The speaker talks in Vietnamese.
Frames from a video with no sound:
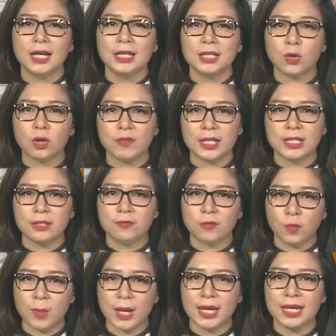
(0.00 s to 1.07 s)
Thưa quý vị, chính
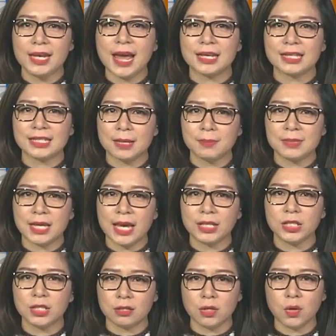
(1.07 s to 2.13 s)
phủ Mỹ đang xem
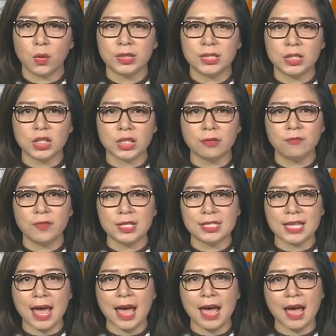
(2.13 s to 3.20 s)
xét sửa đổi chính sách
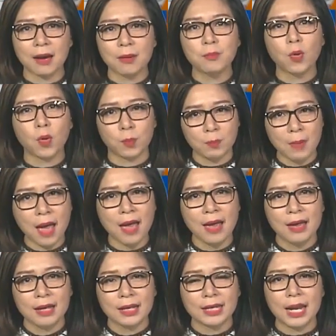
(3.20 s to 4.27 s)
visa H1B.
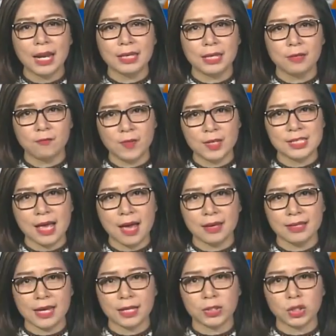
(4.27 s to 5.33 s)
Đây là diện visa
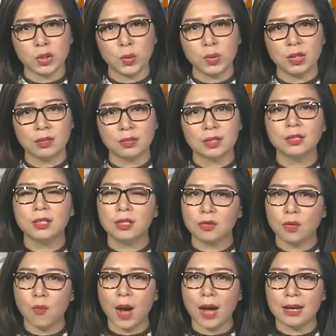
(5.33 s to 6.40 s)
dành cho đối tượng người
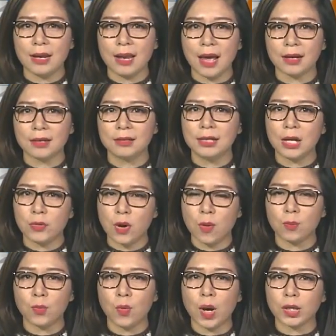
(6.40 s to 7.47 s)
nước ngoài là người lao
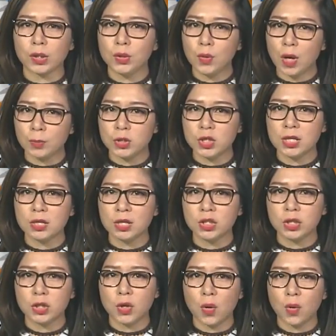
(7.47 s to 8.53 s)
động hoặc du học sinh có
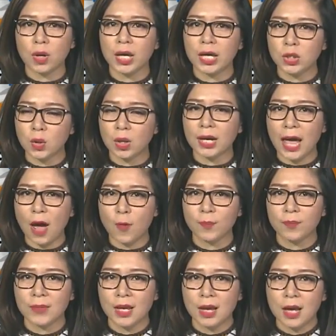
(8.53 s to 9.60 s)
trình độ kỹ thuật cao.
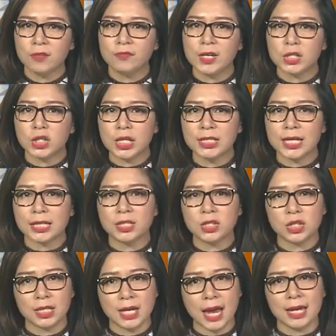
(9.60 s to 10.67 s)
Việc siết chặt
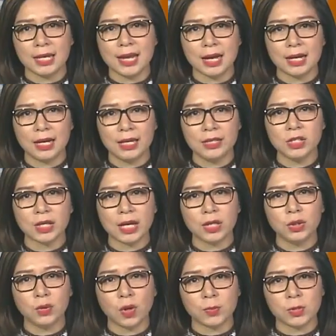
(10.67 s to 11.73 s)
chương trình này đang khiến cho
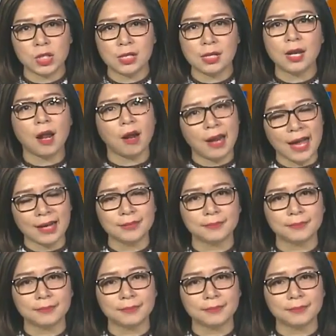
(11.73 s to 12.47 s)
các du học sinh lo lắng.